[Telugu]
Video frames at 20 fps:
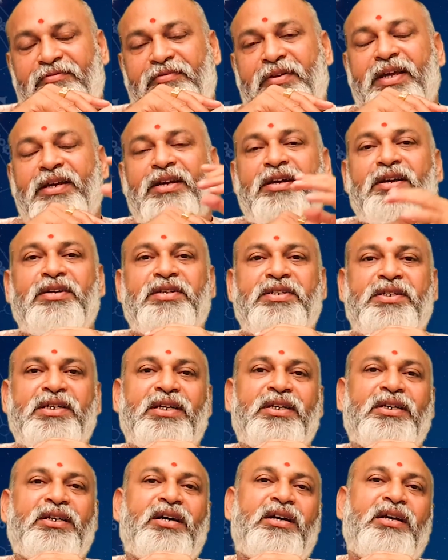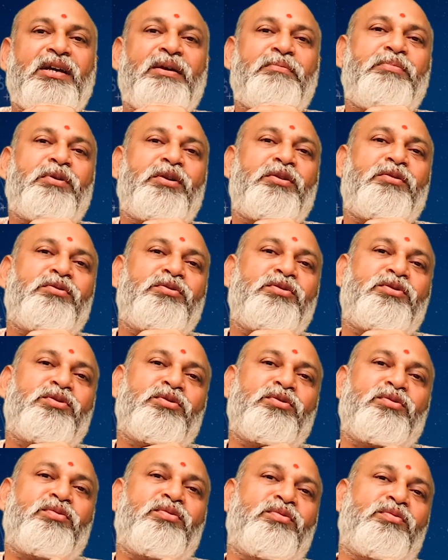ఫైనాన్షియల్గా ఎప్పటి
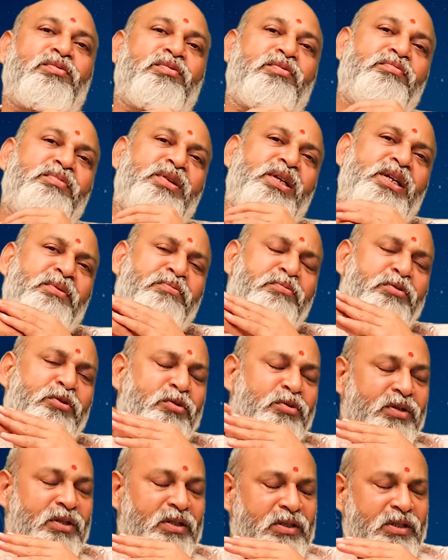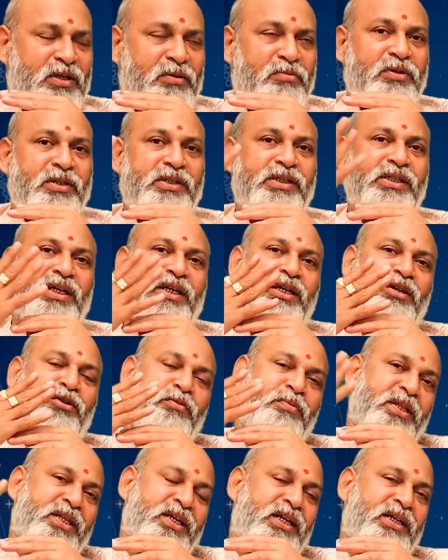నుంచో మీరు ఎప్పుడో డబ్బులు ఇచ్చారండి
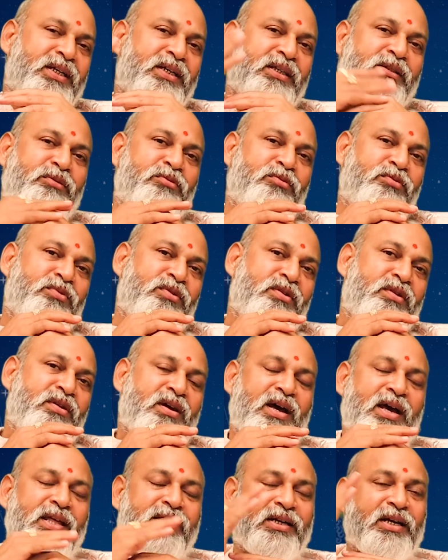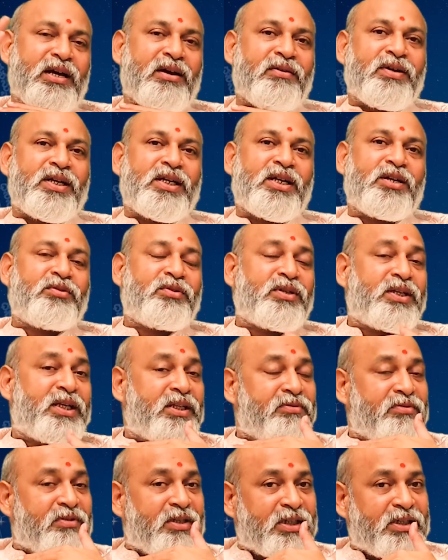ఓ పదేళ్ల క్రితము అది
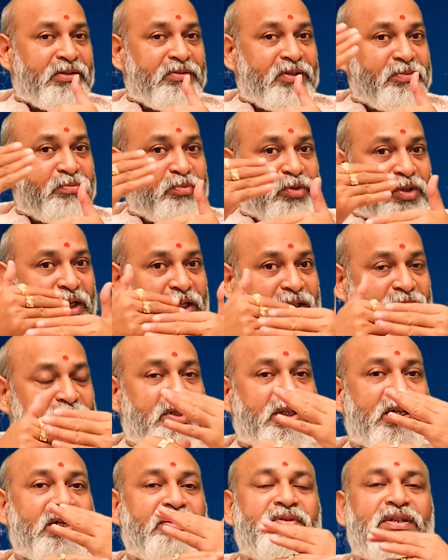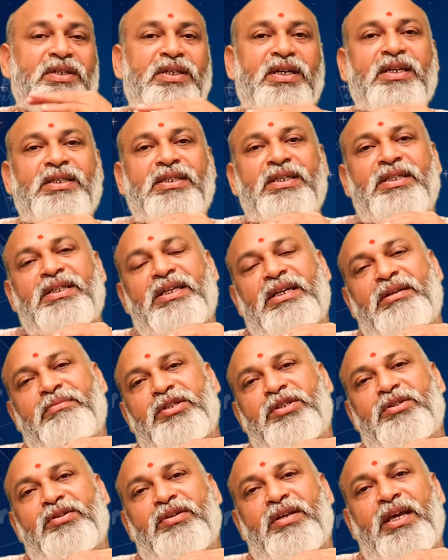రావాలనుకునేది వంటివి ఇప్పుడు కాస్త వచ్చేటువంటి ఛాన్సెస్
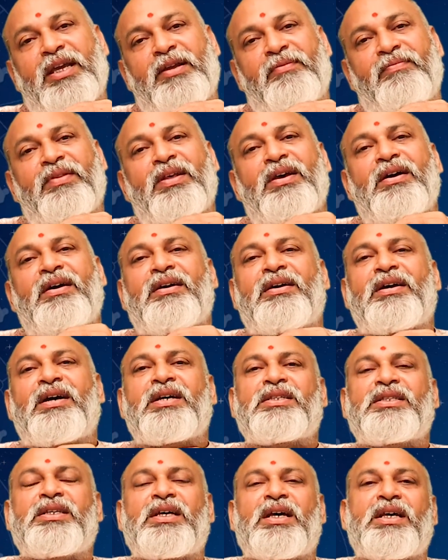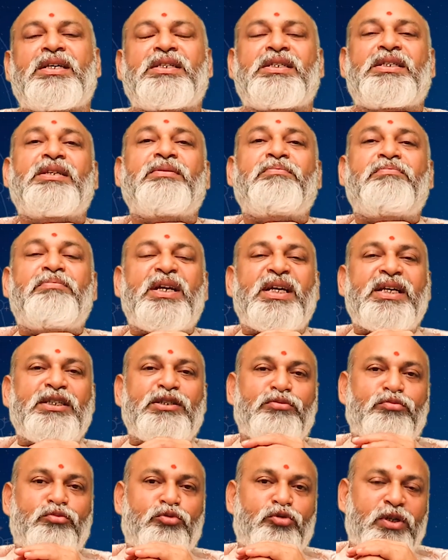కనిపిస్తున్నాయి కాస్త
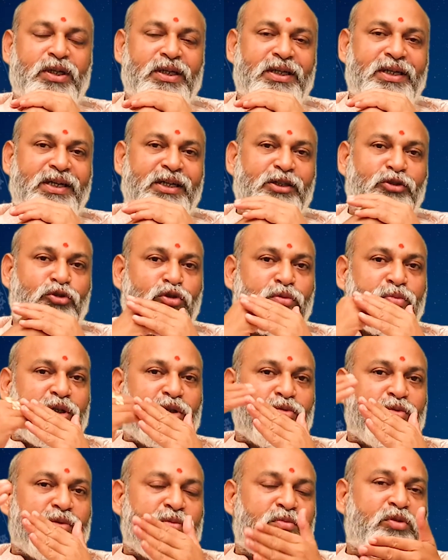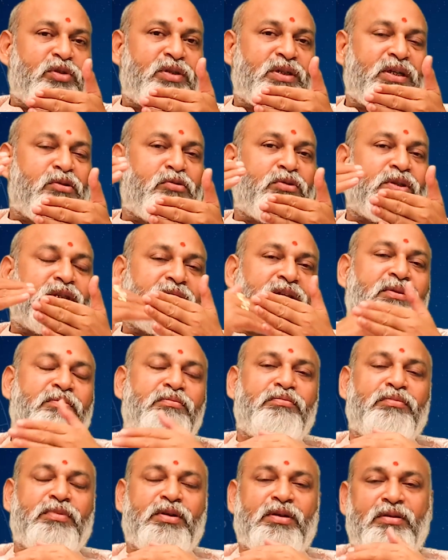సిబ్లింగ్స్ మూలంగా అంటే తోబుట్టువుల మూలంగా కొంత
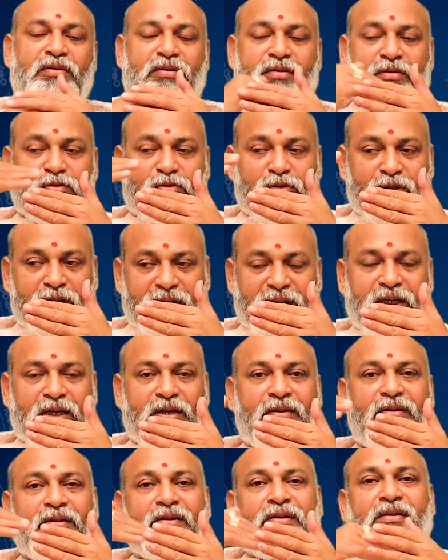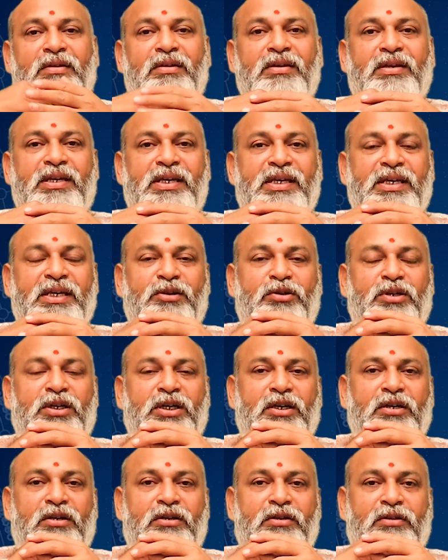కొంత ఈ యొక్క